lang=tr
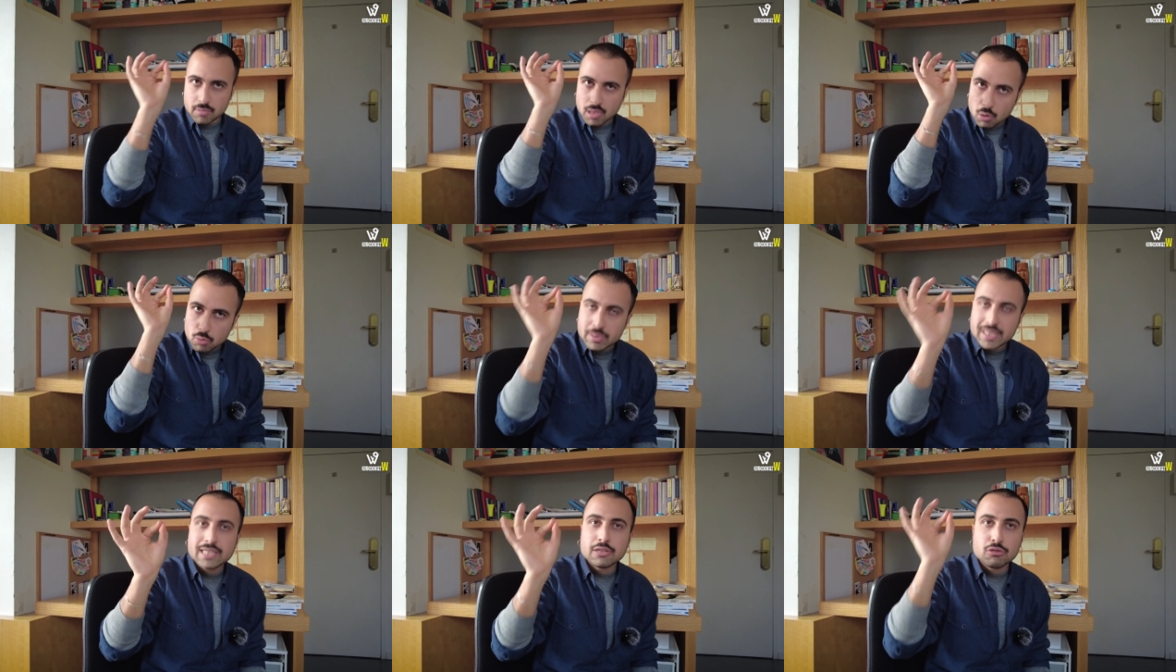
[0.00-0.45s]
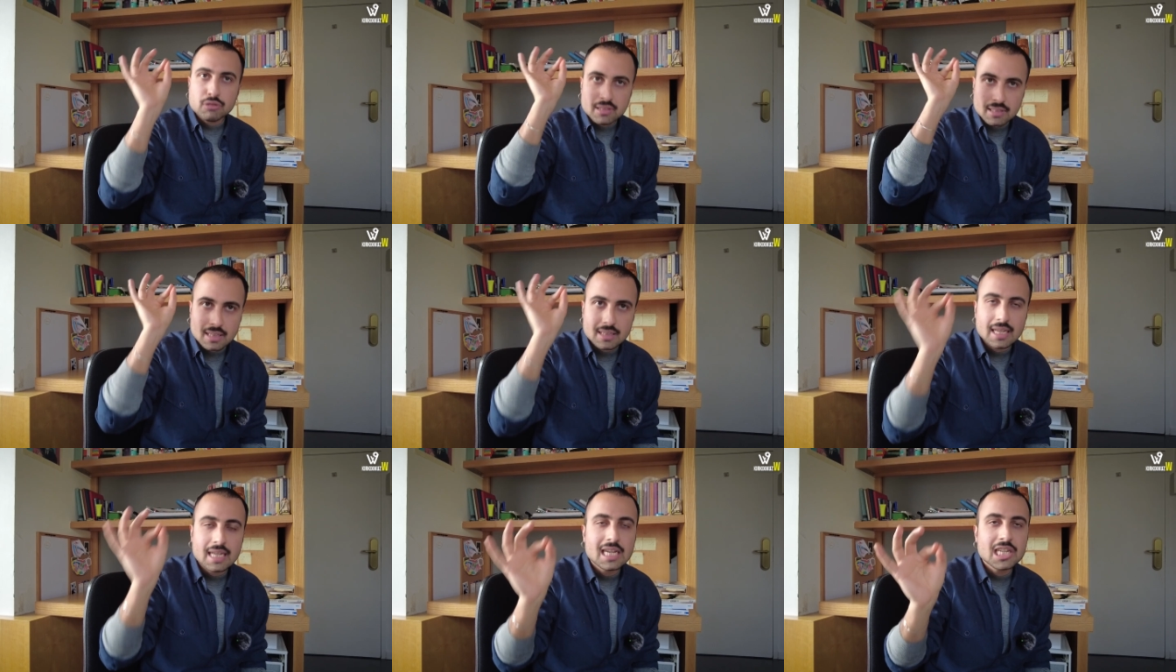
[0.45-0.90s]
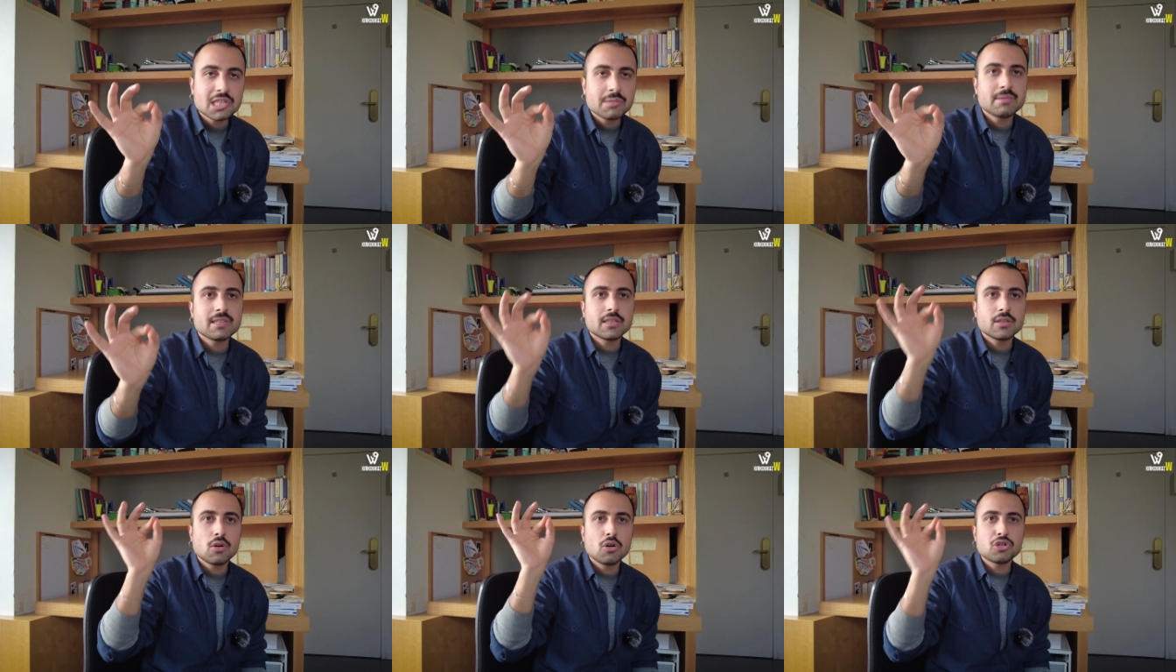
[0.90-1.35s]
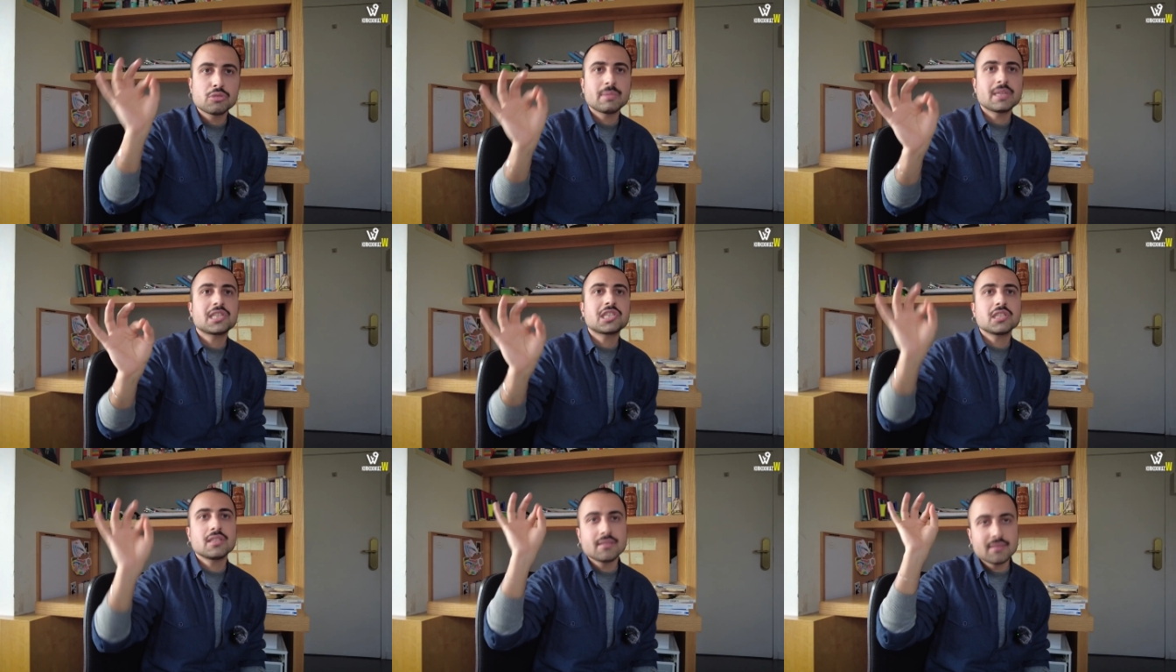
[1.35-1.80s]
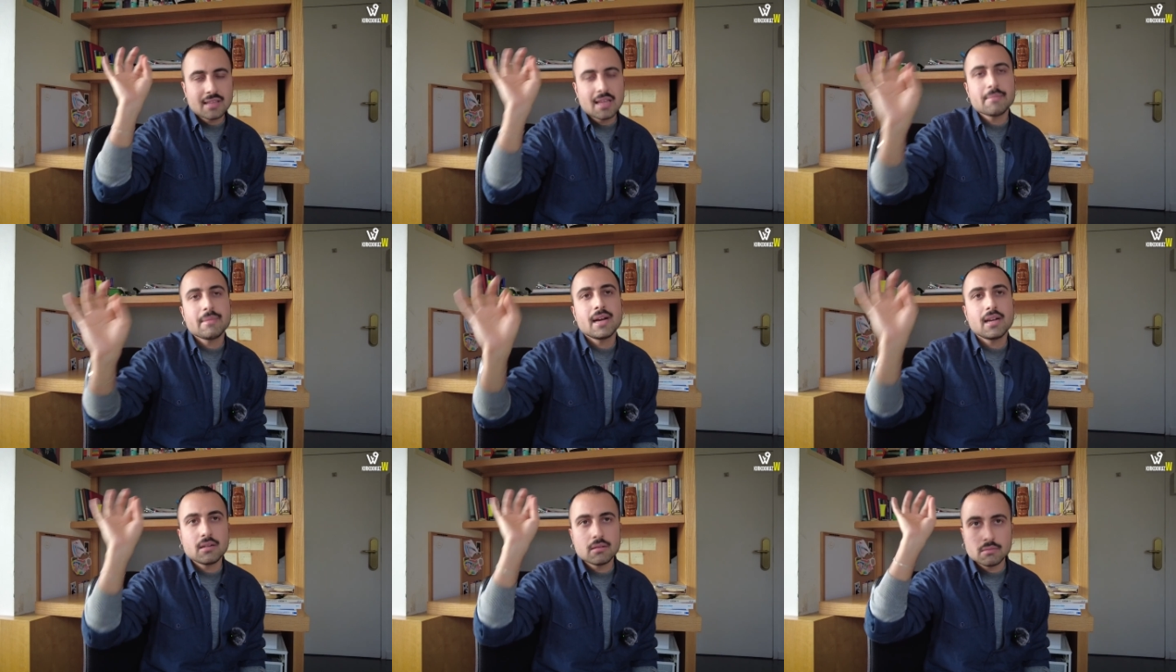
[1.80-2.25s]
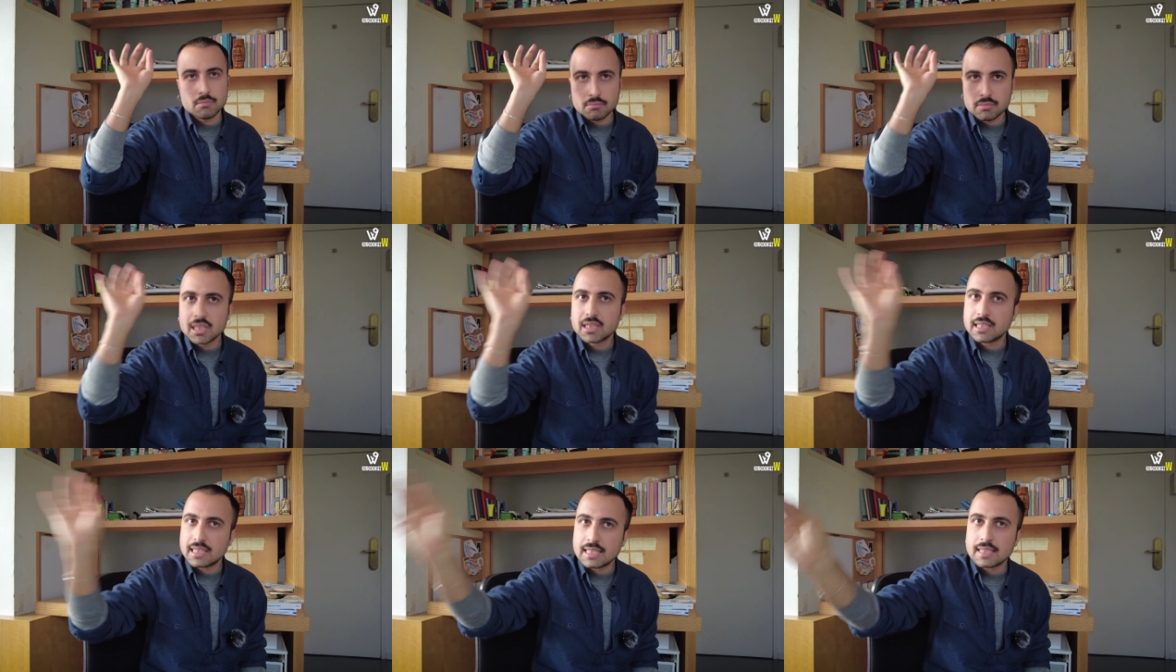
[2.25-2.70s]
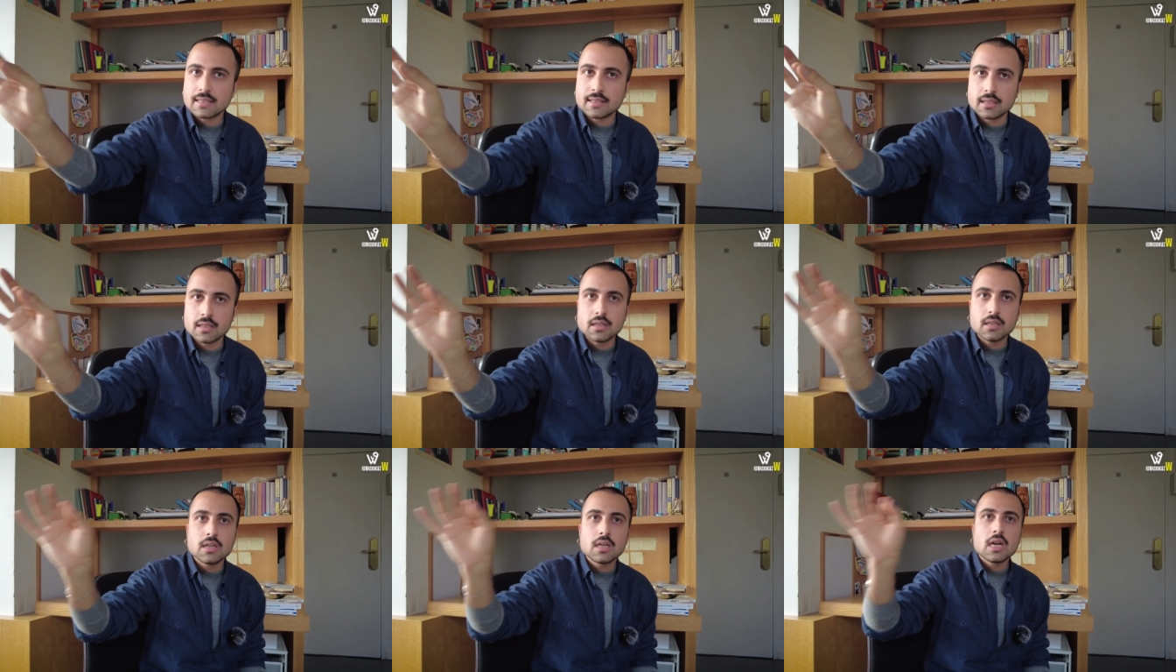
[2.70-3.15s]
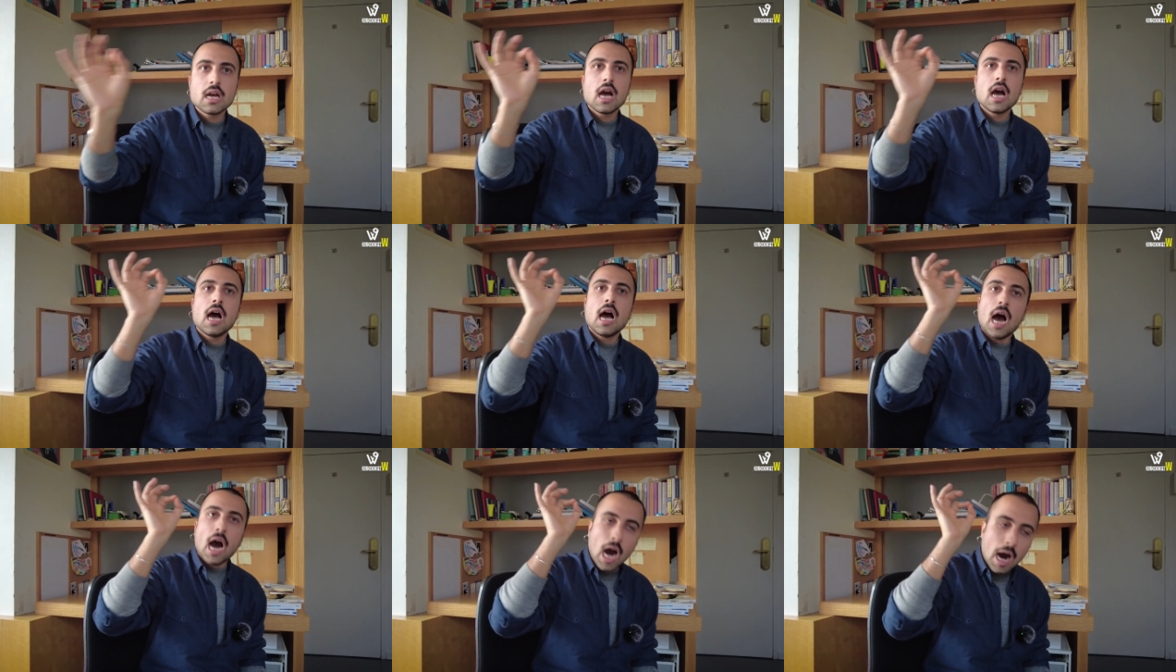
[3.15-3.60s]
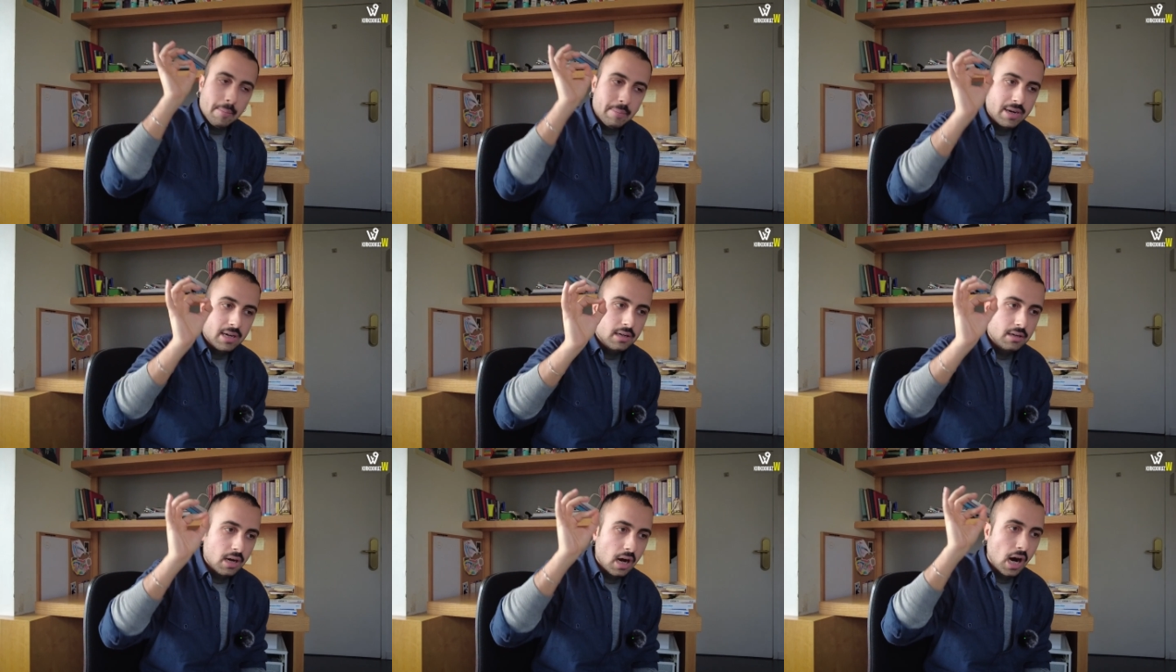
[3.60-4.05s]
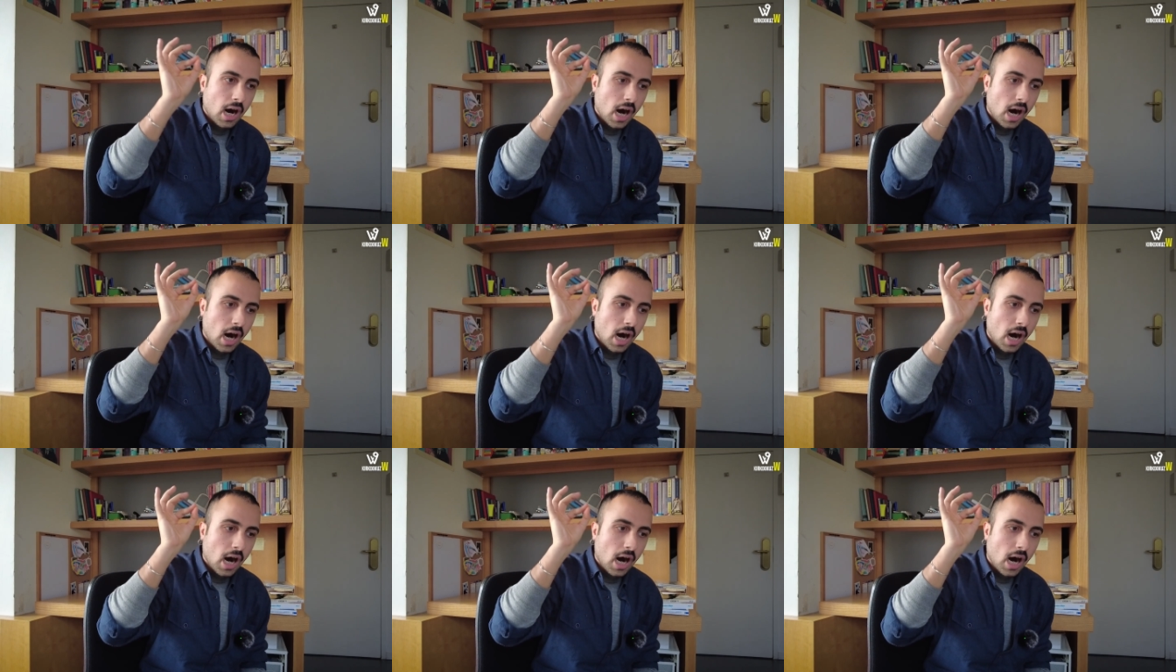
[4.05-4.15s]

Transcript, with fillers: ülkenin sanayileşmesini ölçmek için temel bir girdi. Hı. Ama